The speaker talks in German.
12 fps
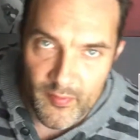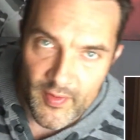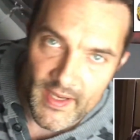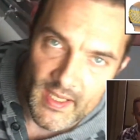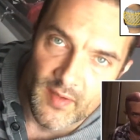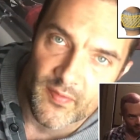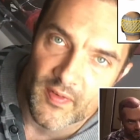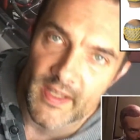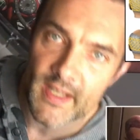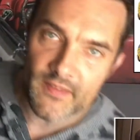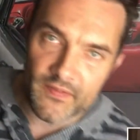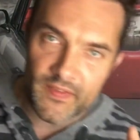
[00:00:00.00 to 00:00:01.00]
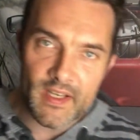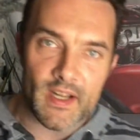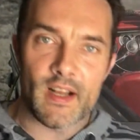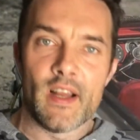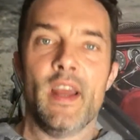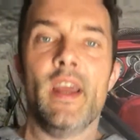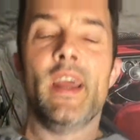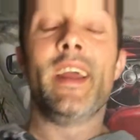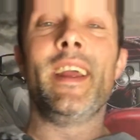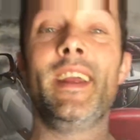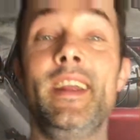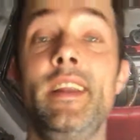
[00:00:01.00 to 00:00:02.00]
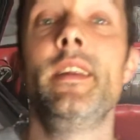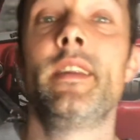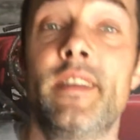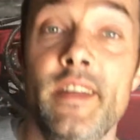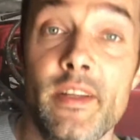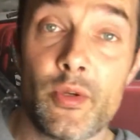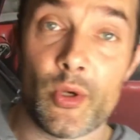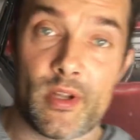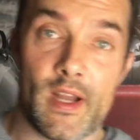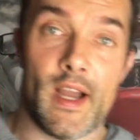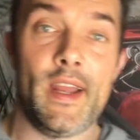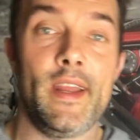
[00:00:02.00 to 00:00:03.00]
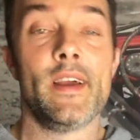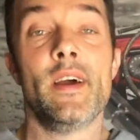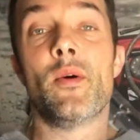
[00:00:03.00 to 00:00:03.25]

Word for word: Frankie fliegt wieder in die Türkei